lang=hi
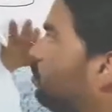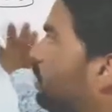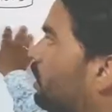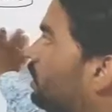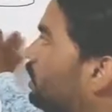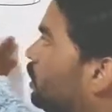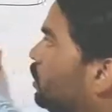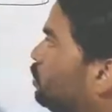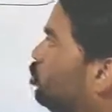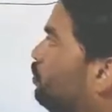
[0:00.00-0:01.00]
हुआ है
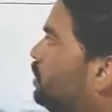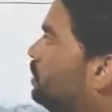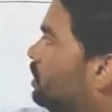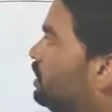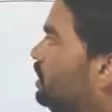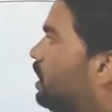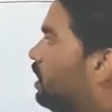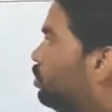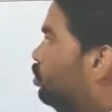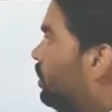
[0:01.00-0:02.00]
सो मिस्टर
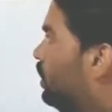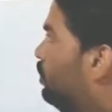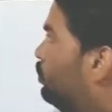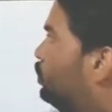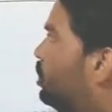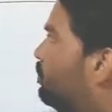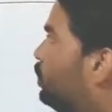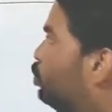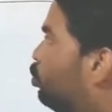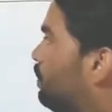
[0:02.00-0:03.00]
गेस्लर जो है वो
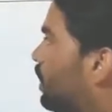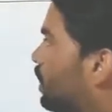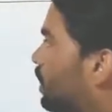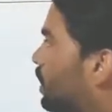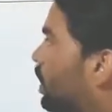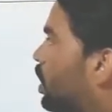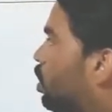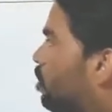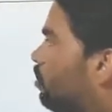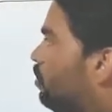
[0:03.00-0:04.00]
जर्मन शू मेकर है
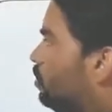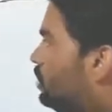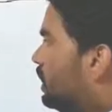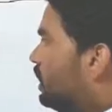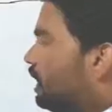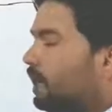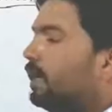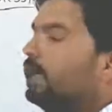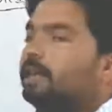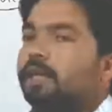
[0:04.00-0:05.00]
और वो सेटल्ड
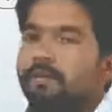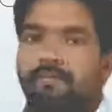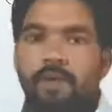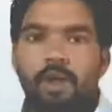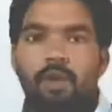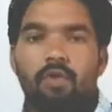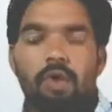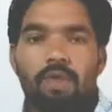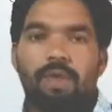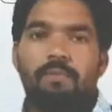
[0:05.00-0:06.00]
इन लंदन वो
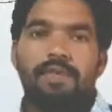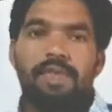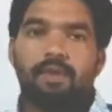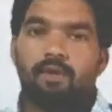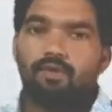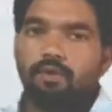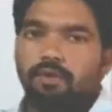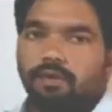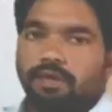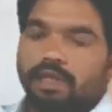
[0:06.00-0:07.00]
लंदन में सेटल्ड
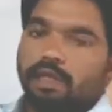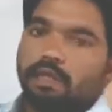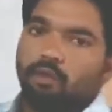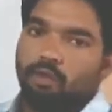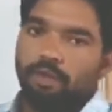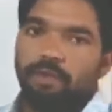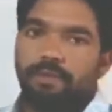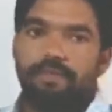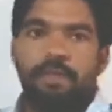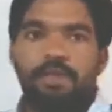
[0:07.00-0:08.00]
सेटल्ड हो गए
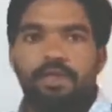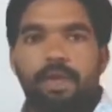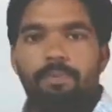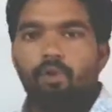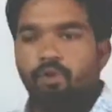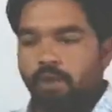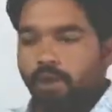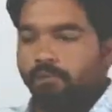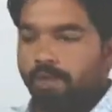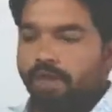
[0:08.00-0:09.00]
हैं जहाँ पर
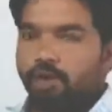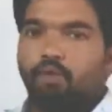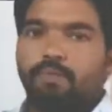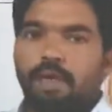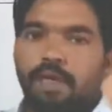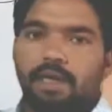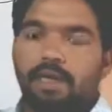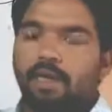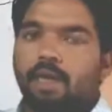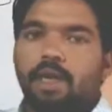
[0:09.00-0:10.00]
उन्होंने अपनी एक शॉप बनाई
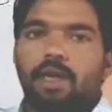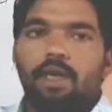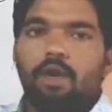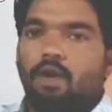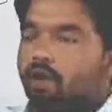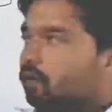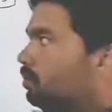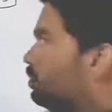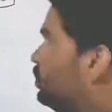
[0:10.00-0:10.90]
है और